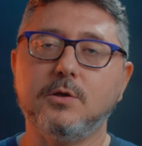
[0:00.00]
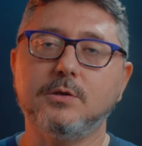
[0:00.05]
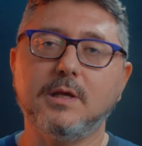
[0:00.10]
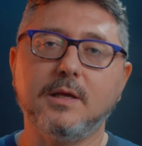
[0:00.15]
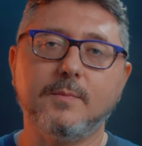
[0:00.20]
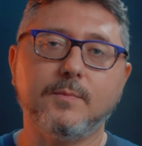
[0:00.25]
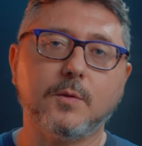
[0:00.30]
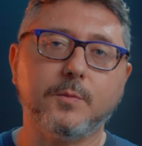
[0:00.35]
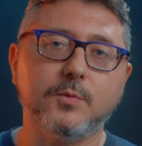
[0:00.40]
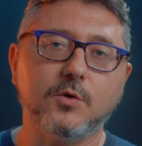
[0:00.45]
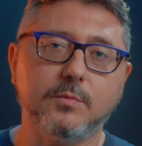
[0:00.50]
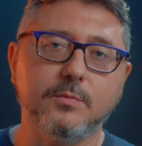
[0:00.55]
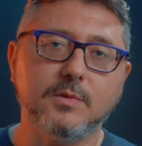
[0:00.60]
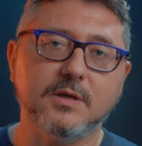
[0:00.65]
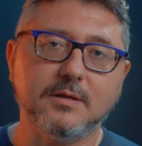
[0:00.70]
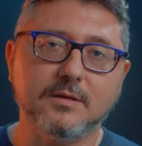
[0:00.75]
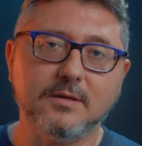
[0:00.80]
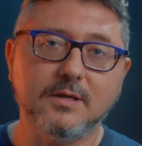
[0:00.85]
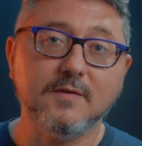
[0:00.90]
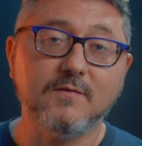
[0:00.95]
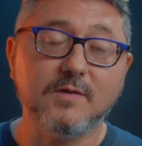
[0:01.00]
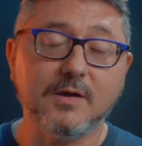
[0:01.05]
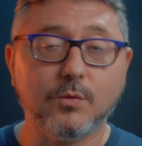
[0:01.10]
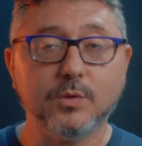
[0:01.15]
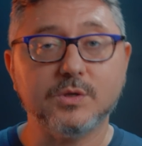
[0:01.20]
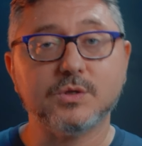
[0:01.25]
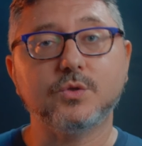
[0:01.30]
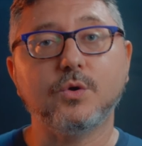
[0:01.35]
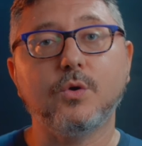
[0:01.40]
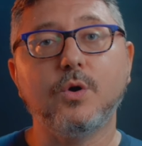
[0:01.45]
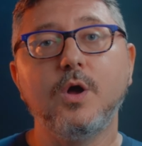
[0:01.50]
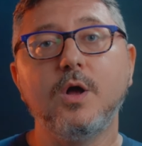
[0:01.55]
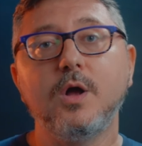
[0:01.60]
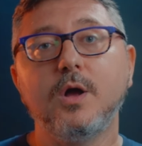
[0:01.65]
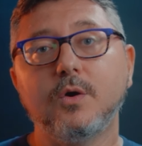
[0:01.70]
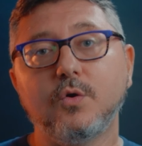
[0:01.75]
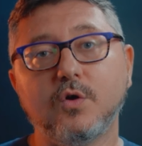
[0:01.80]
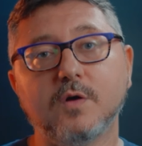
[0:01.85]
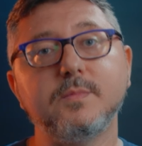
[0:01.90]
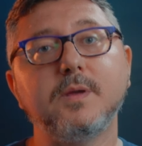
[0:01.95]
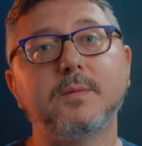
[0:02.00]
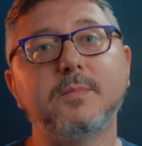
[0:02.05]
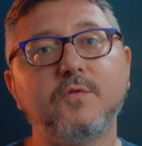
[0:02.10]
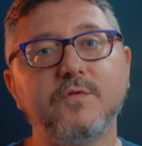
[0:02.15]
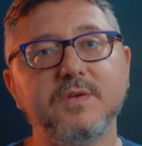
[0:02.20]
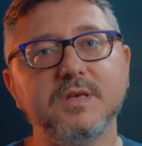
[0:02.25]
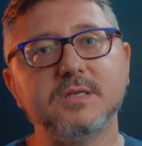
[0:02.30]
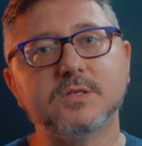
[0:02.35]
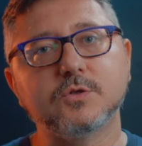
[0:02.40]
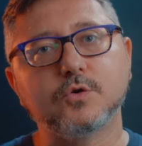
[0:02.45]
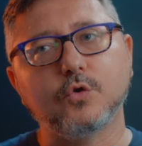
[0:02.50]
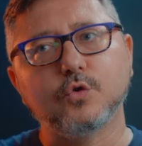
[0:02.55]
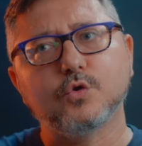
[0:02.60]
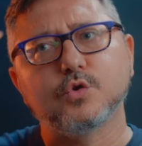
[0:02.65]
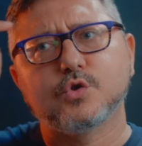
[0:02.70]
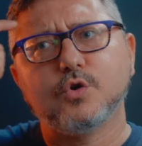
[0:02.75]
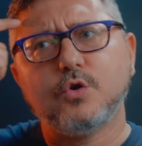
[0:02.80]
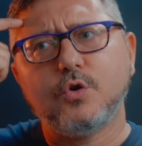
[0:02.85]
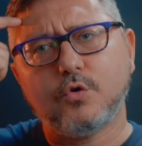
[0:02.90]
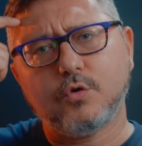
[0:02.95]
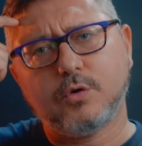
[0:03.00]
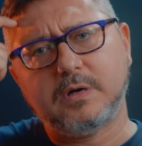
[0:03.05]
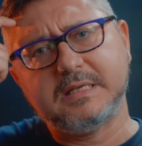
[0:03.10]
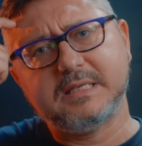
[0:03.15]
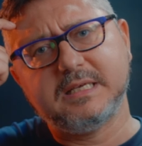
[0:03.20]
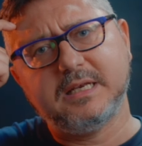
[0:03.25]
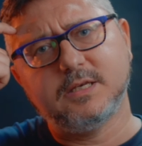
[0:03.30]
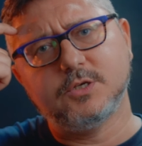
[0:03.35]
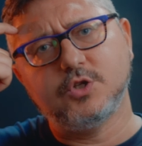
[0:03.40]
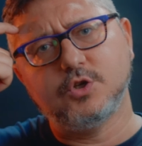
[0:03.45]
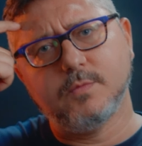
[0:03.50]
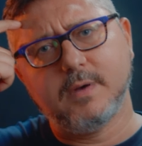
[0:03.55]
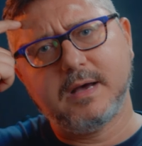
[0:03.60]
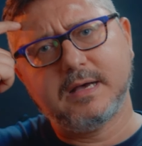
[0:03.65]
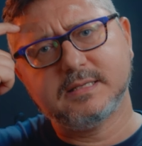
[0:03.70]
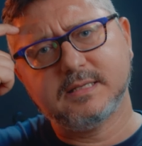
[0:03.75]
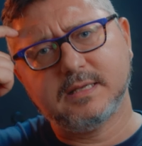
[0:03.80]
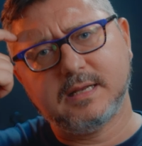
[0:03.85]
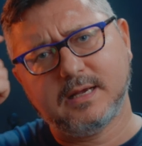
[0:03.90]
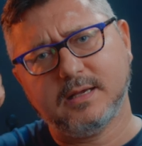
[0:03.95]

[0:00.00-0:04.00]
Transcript: dei, propri obiettivi e questo lo abbiamo visto non solo con la serie G Master,